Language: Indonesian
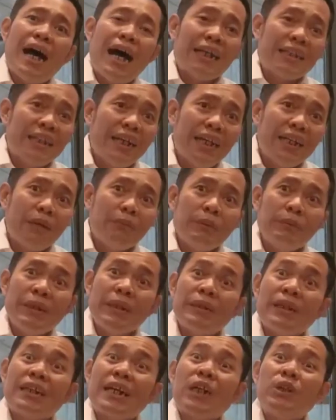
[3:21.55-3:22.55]
ada yang
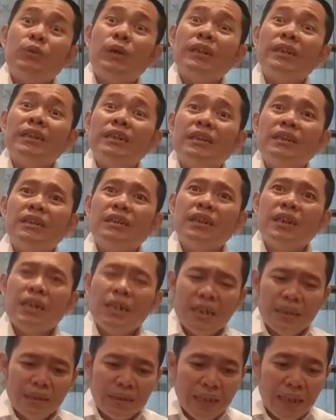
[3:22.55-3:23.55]
bikin kegaduhan ini
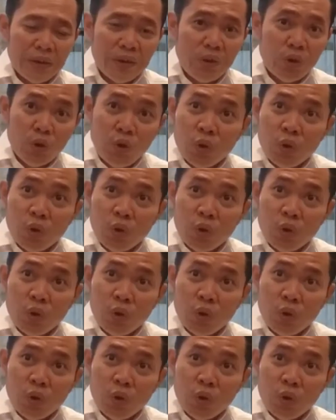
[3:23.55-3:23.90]
dan